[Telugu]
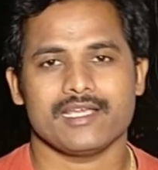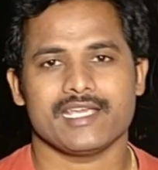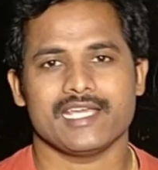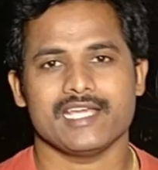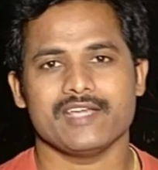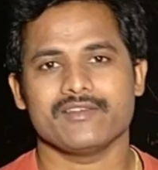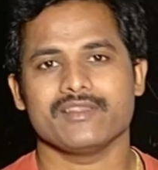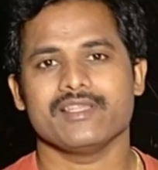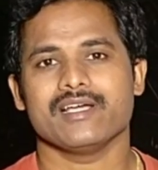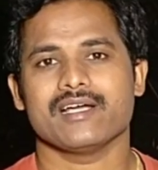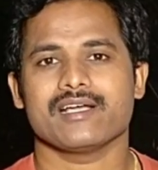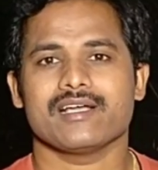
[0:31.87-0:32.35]
ఏ
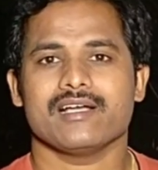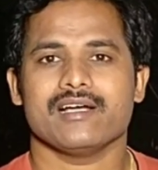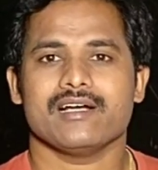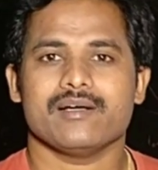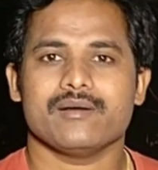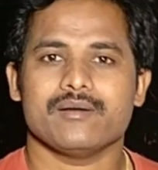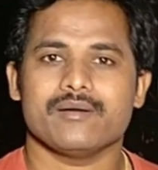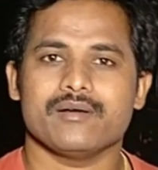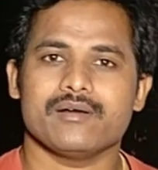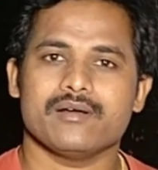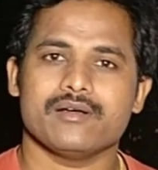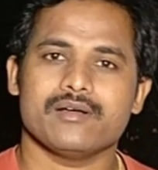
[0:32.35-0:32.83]
విధంగా
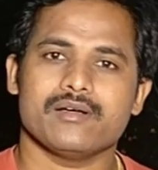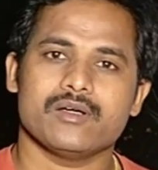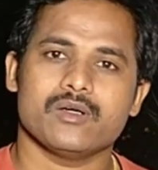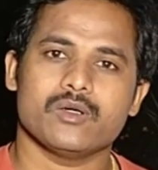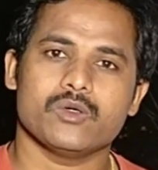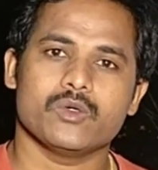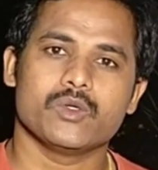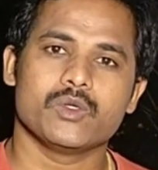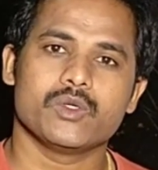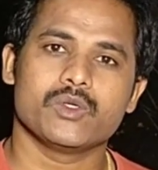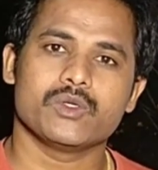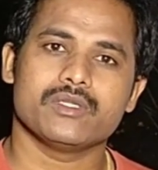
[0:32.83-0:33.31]

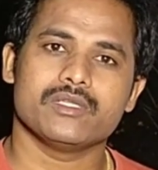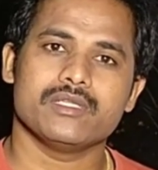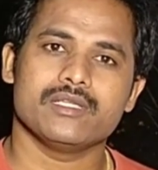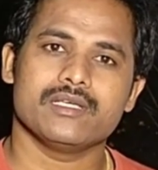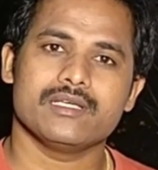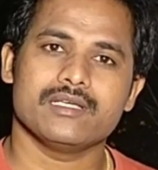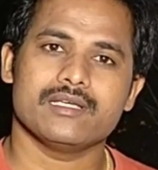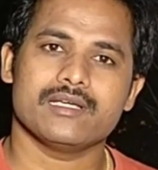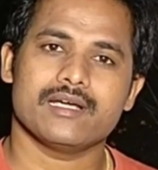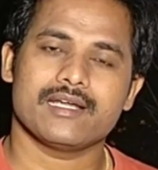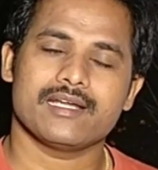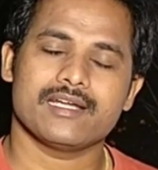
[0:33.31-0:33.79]
ఉంటుంది
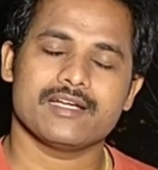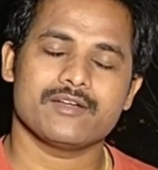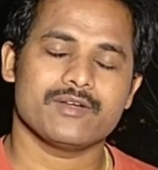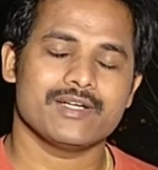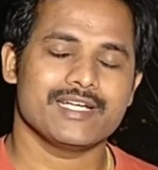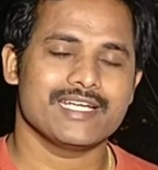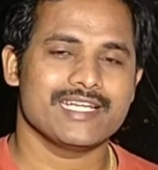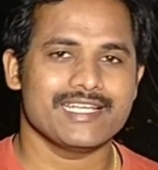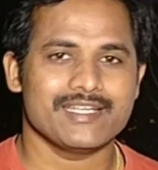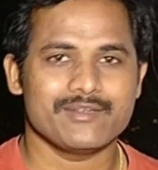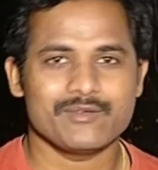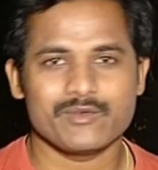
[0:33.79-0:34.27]

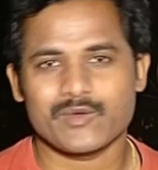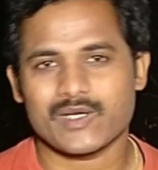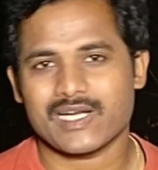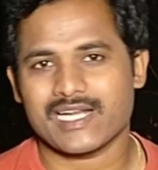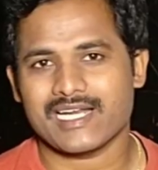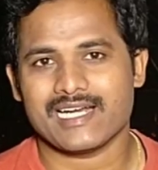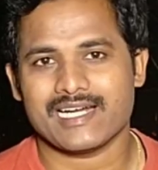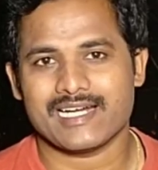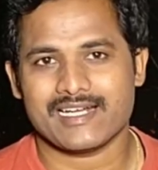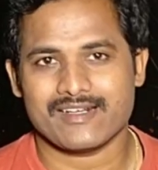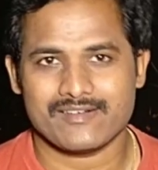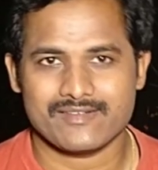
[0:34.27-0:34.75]
అన్నటువంటి
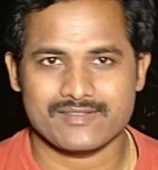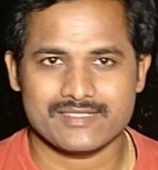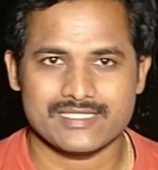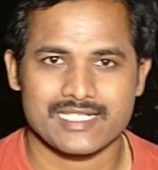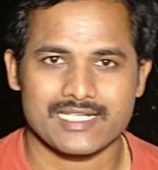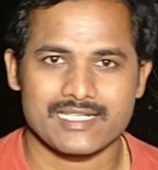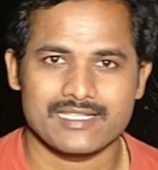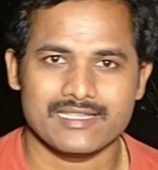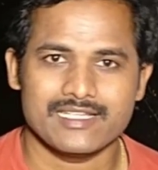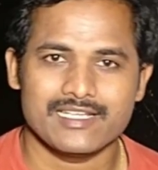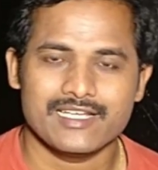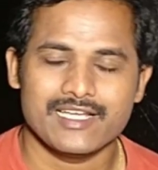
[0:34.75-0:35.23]
వివరాలు అడగడం
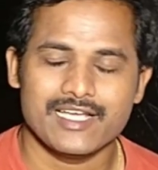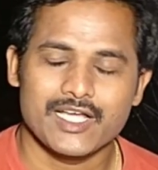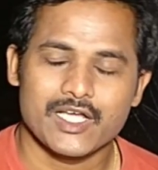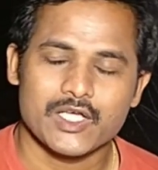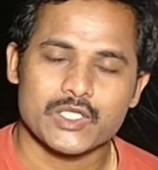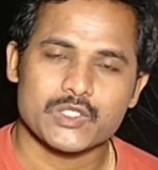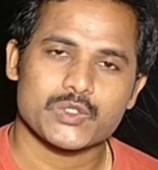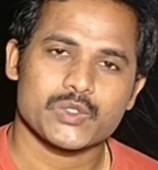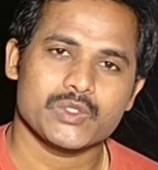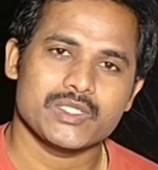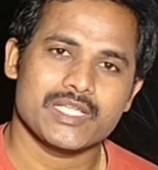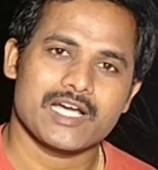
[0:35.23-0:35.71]
జరిగింది
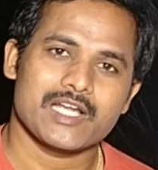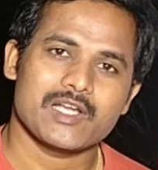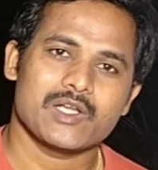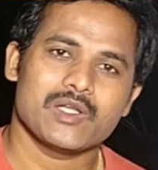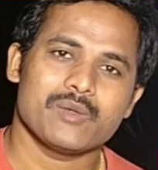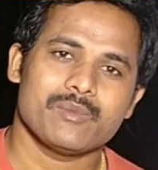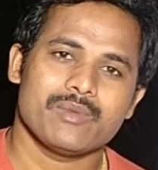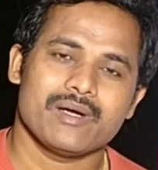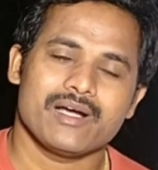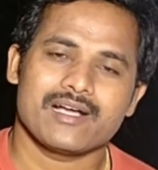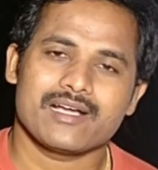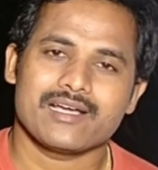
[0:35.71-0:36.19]
సో
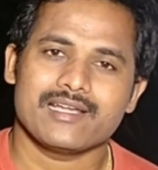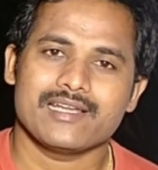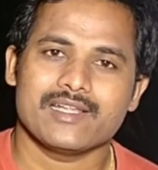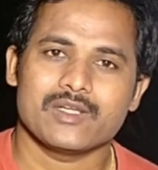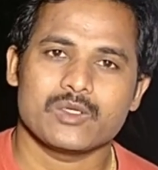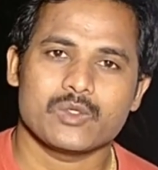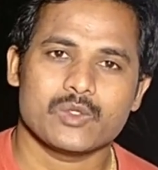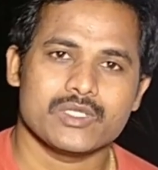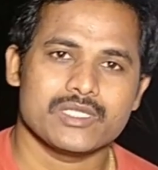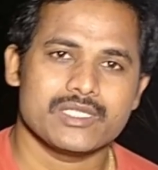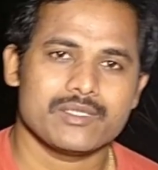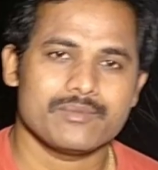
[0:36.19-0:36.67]
దానిలో భాగంగా
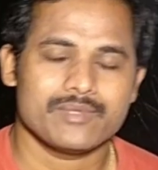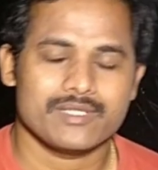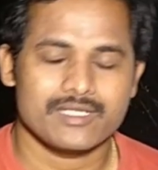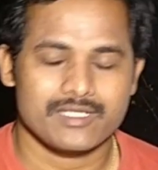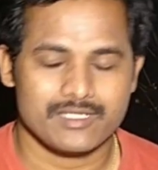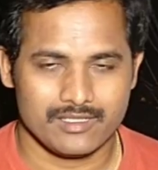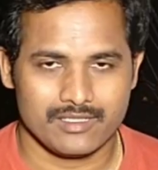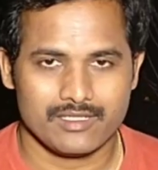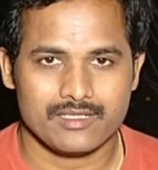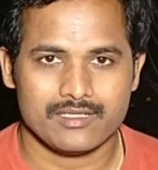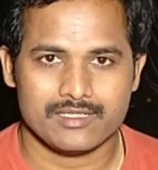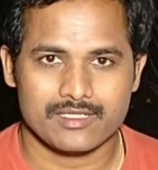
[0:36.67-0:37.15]
నేను కొంత
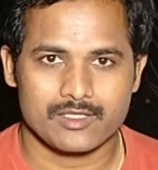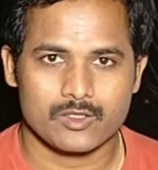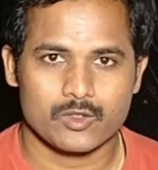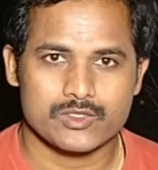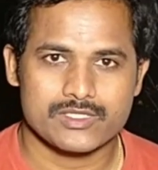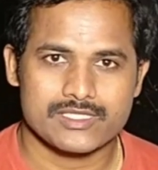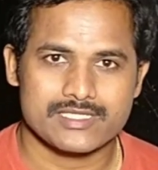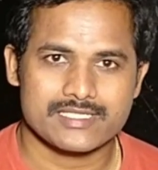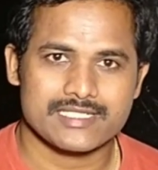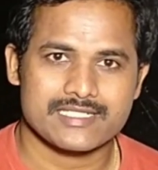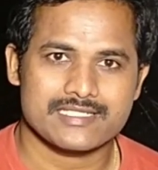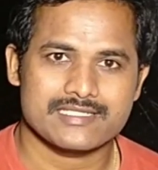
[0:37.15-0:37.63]
అంటే
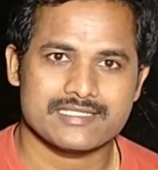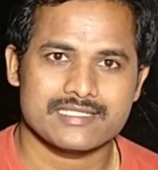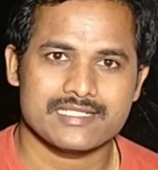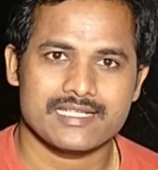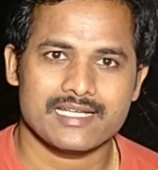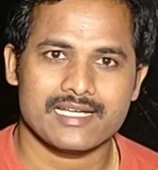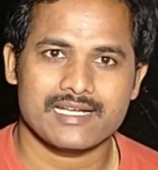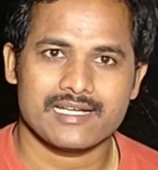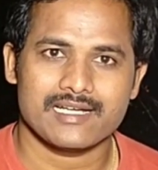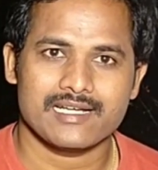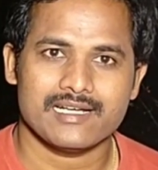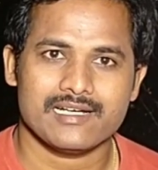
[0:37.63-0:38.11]
కొంచెం సెర్చ్
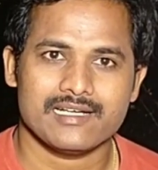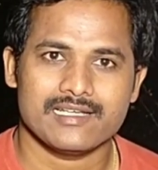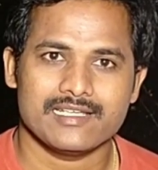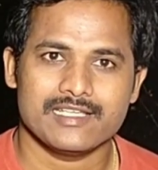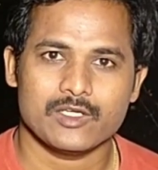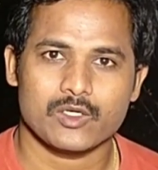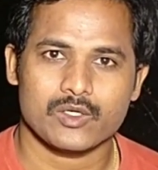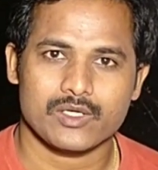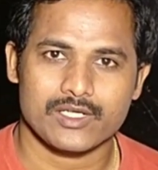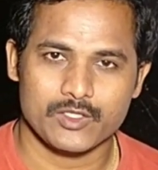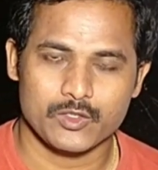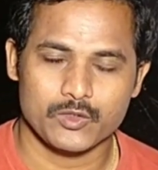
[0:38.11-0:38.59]
చేయంగా ఈ
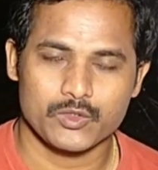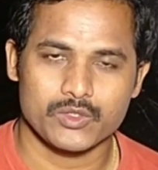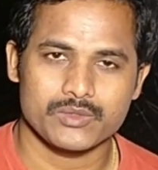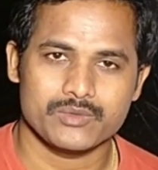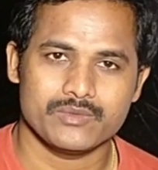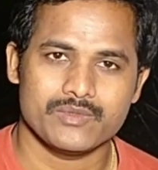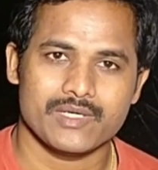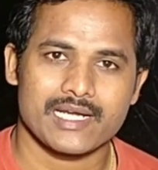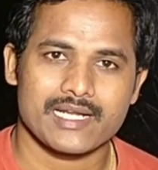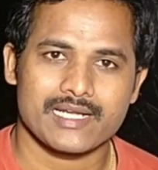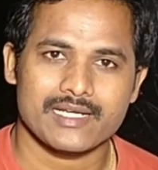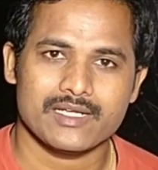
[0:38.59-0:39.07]
యొక్క
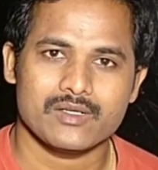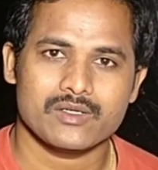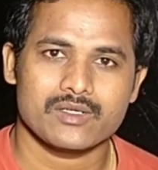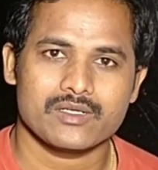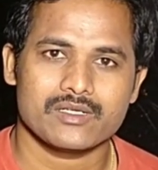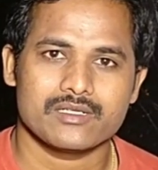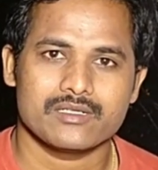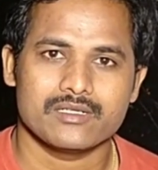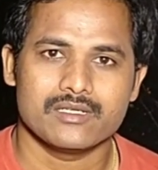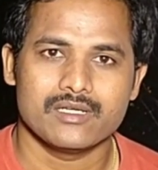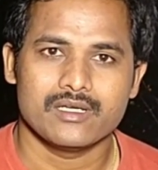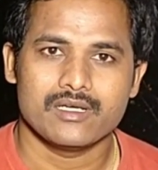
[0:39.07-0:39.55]
యూట్యూబ్ ద్వారానే
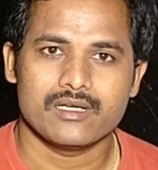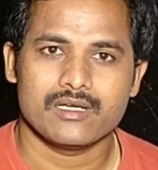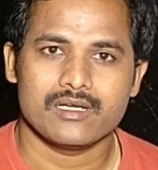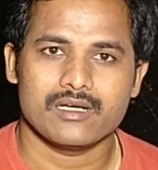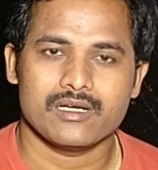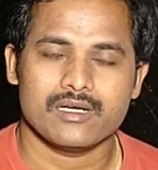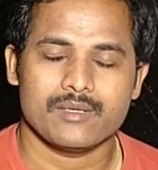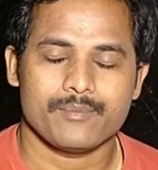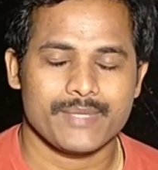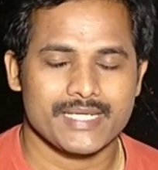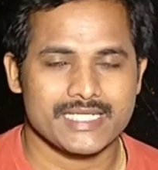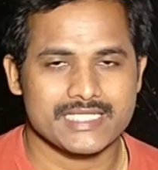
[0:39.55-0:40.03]

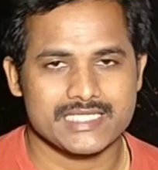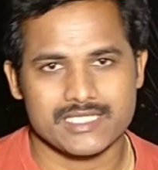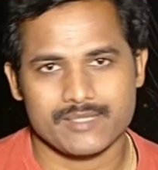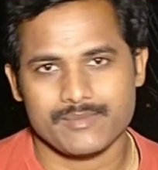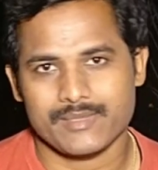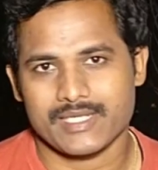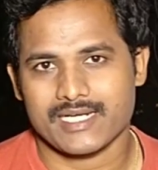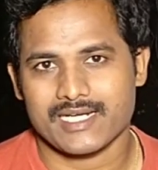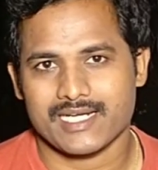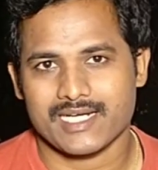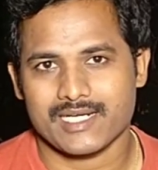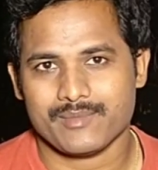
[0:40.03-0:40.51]
పరిచయం
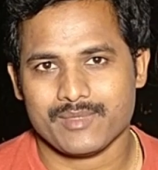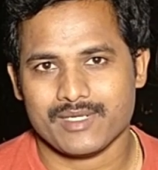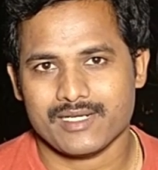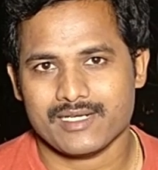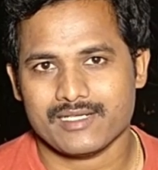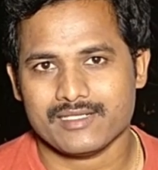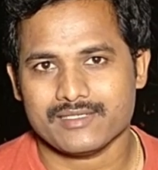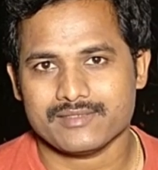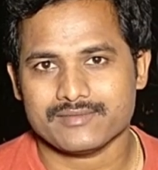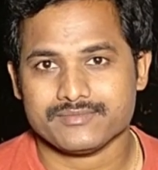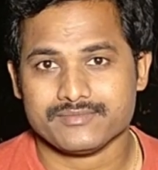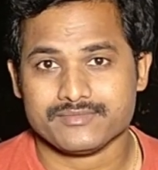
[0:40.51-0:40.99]

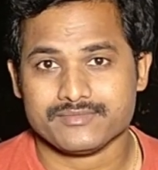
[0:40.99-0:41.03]
అయ్యారన్నమాట